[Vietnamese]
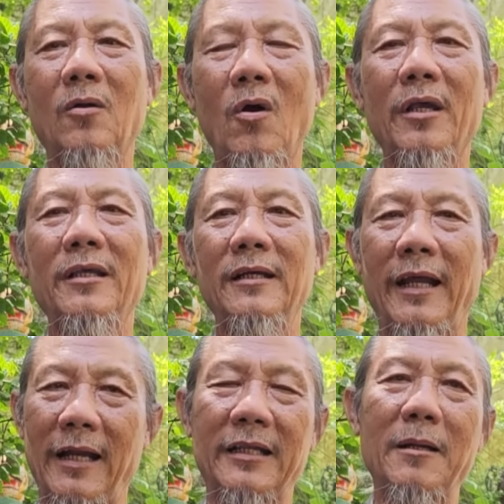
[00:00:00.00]
coi như
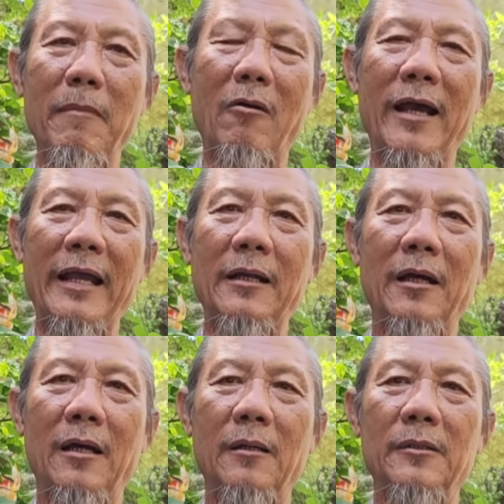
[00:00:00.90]
này là trên báo đài,
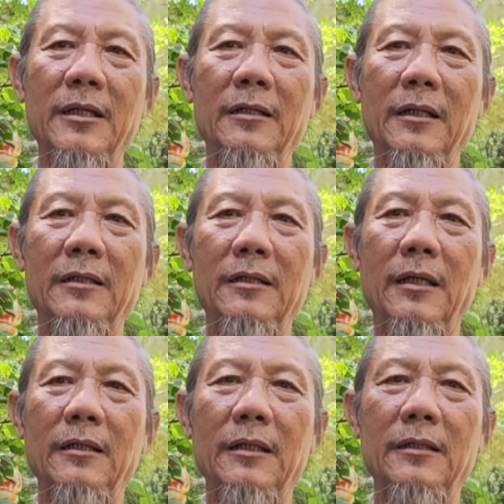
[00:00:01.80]

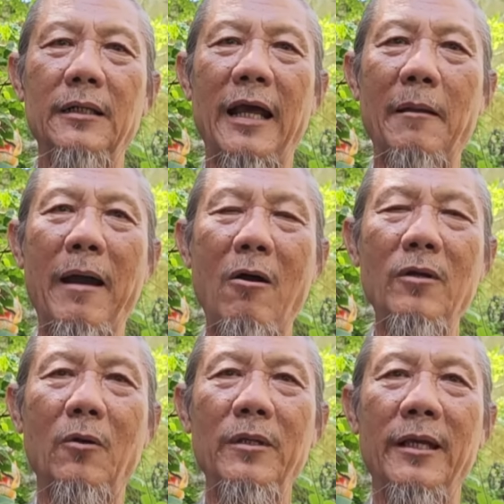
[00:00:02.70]
trên đài
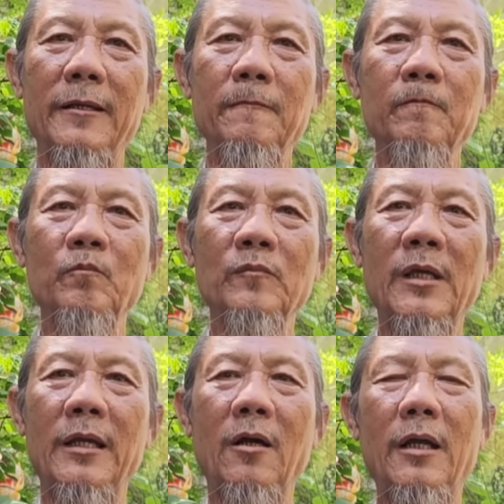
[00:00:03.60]
báo nha quý vị,
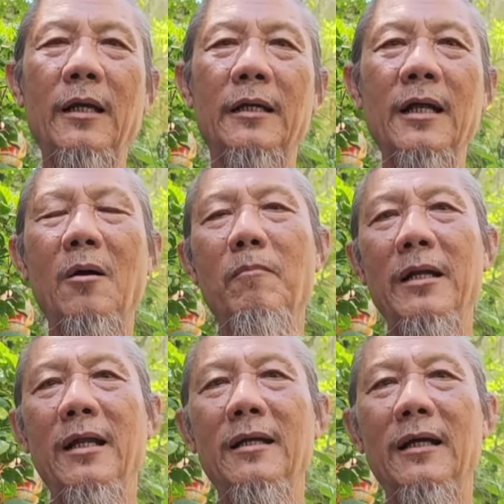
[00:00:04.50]
thì nói là rơ ông
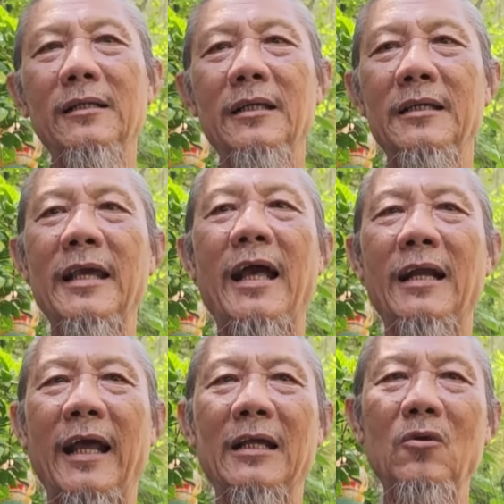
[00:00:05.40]
Biden á, thì
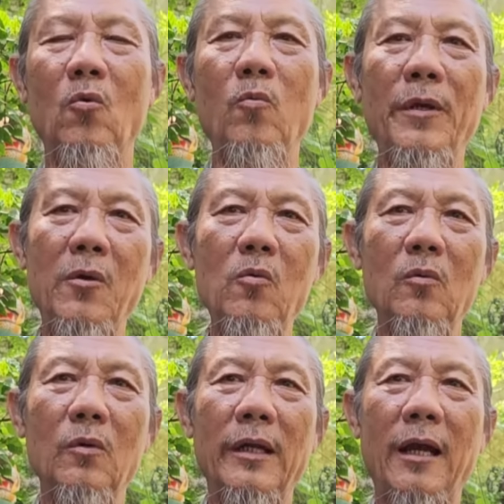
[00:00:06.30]
gian lận dụng phiếu,
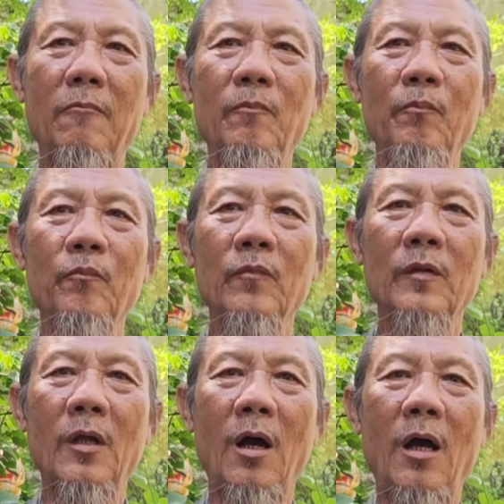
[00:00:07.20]
thấy không?
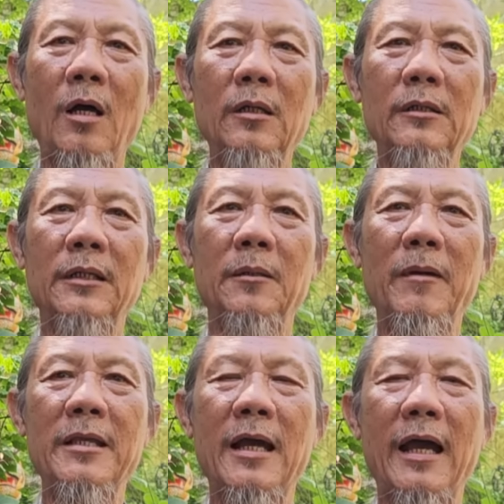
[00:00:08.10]
Đó thì
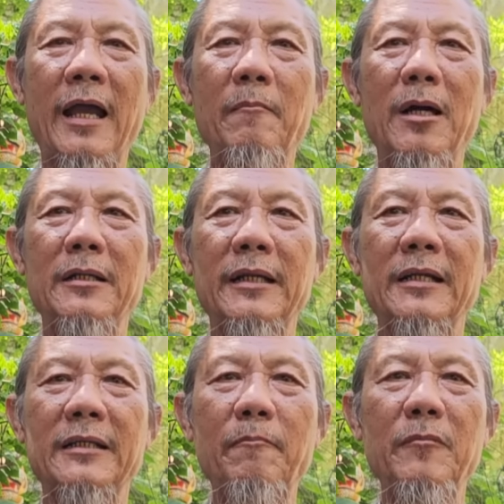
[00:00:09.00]
bây giờ hai bên
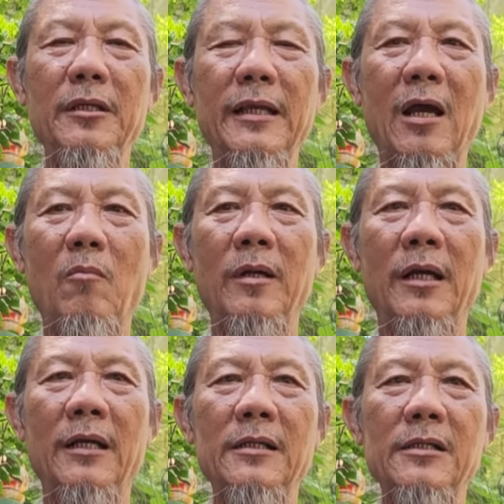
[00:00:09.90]
tranh chấp với nhau mà
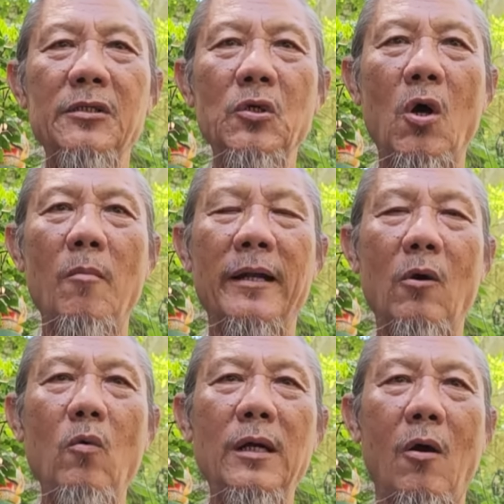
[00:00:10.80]
để so mà
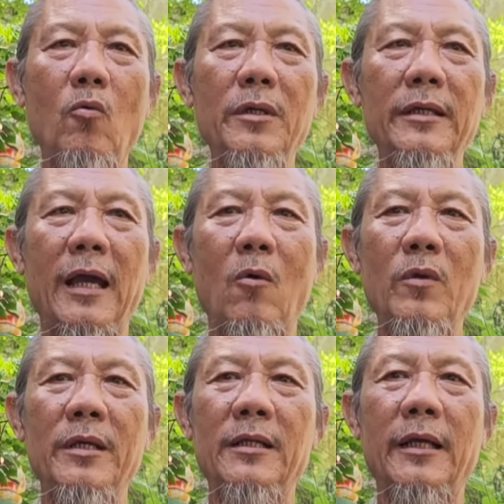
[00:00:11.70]
đấu khẩu với nhau.
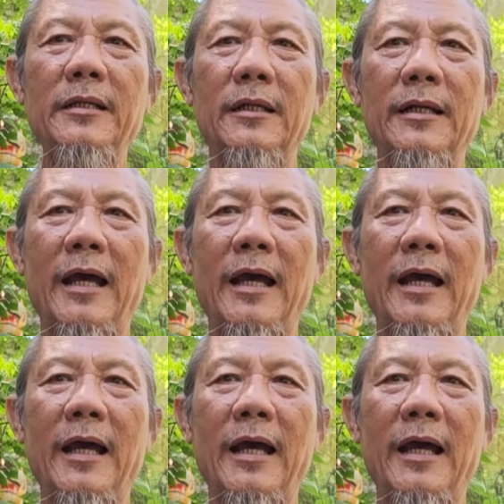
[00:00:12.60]
Quý vị thấy